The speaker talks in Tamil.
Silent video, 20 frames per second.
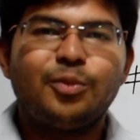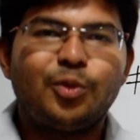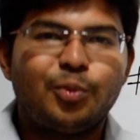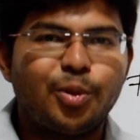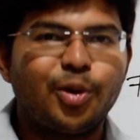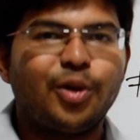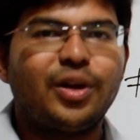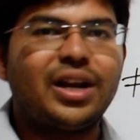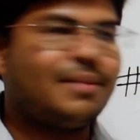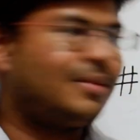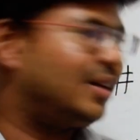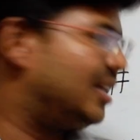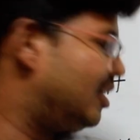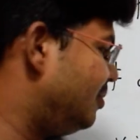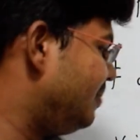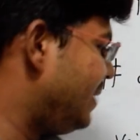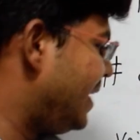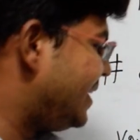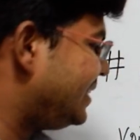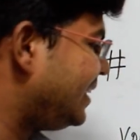ப்ரோக்ராம்
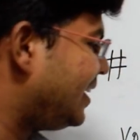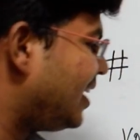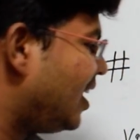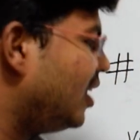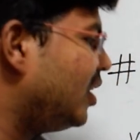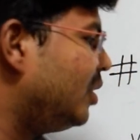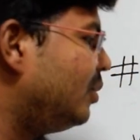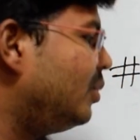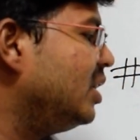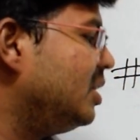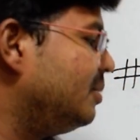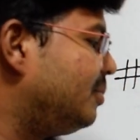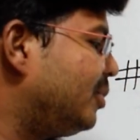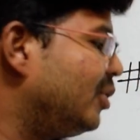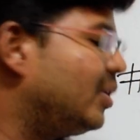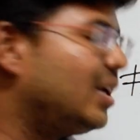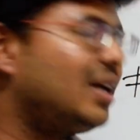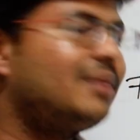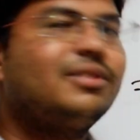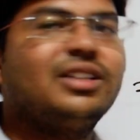அதாவது பேசிக் ஹலோ வேர்ல்டு
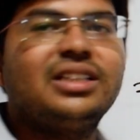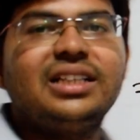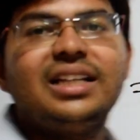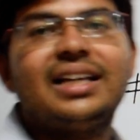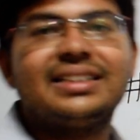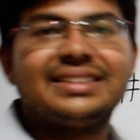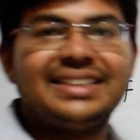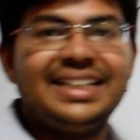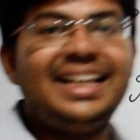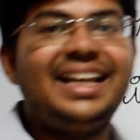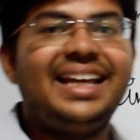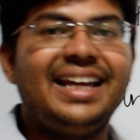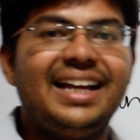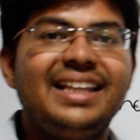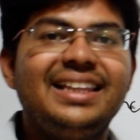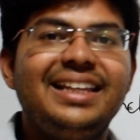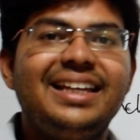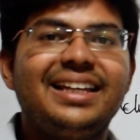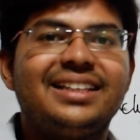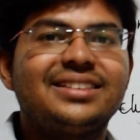ப்ரோக்ராம் வந்து நான்
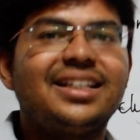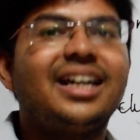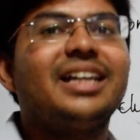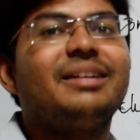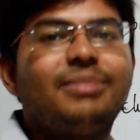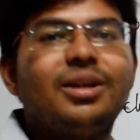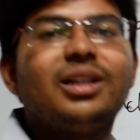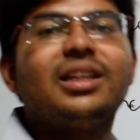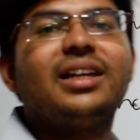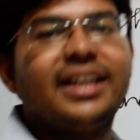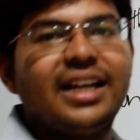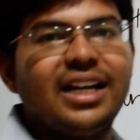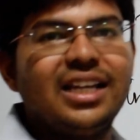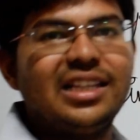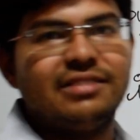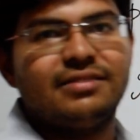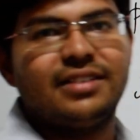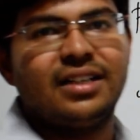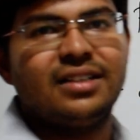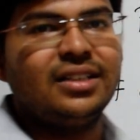எழுதி இருந்தால் இப்படி தான்
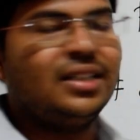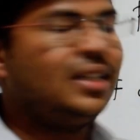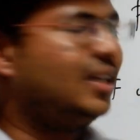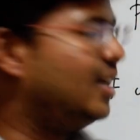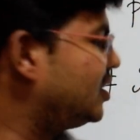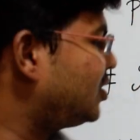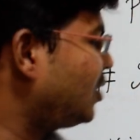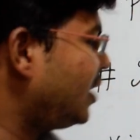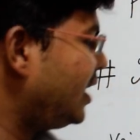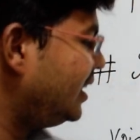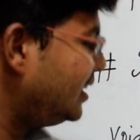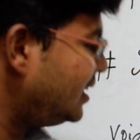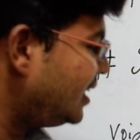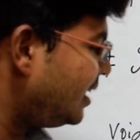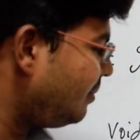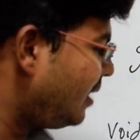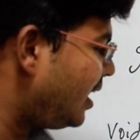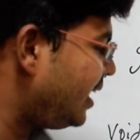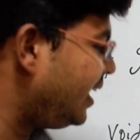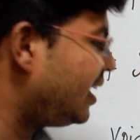எழுதுவேன் ஸோ இந்த
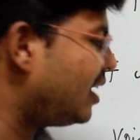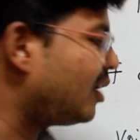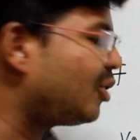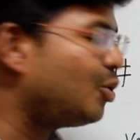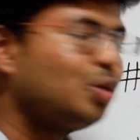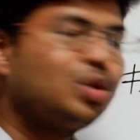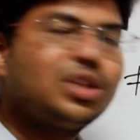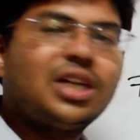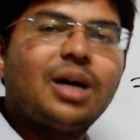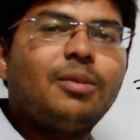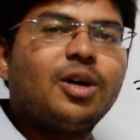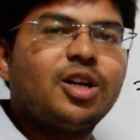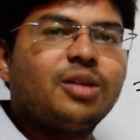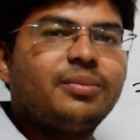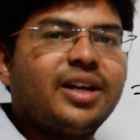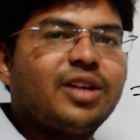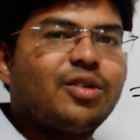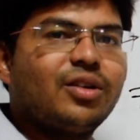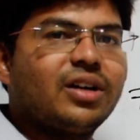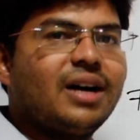மாதிரி நான் கொடுத்தா
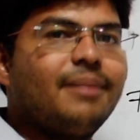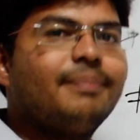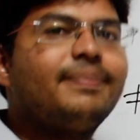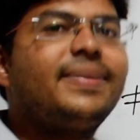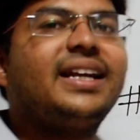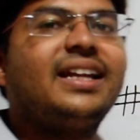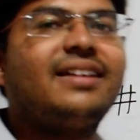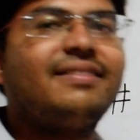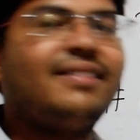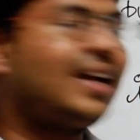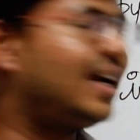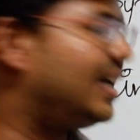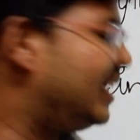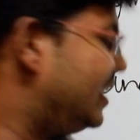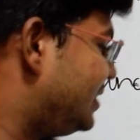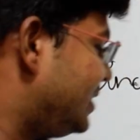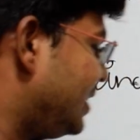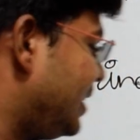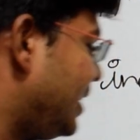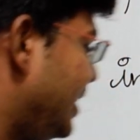மட்டுமே என்னோட கம்பைலர் வில்
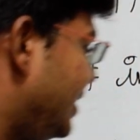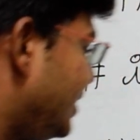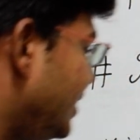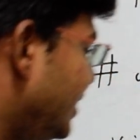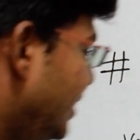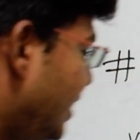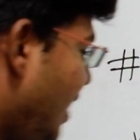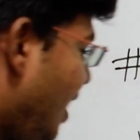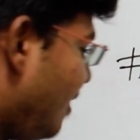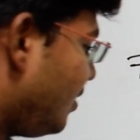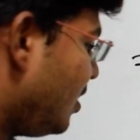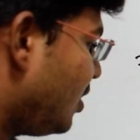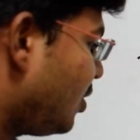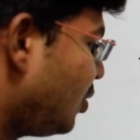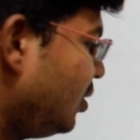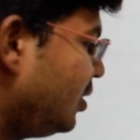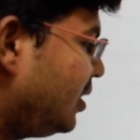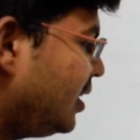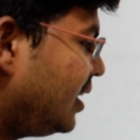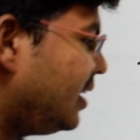அண்டர்ஸ்டாண்ட் லைக் அவங்க
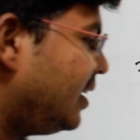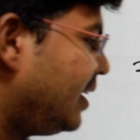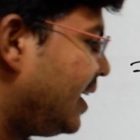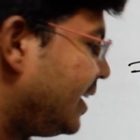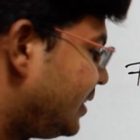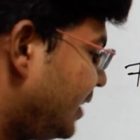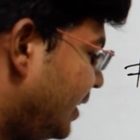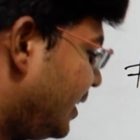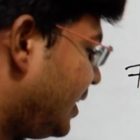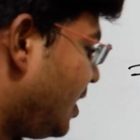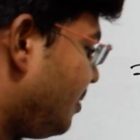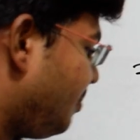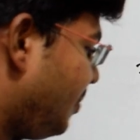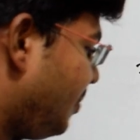கொடுக்குற லெட்டரை நான்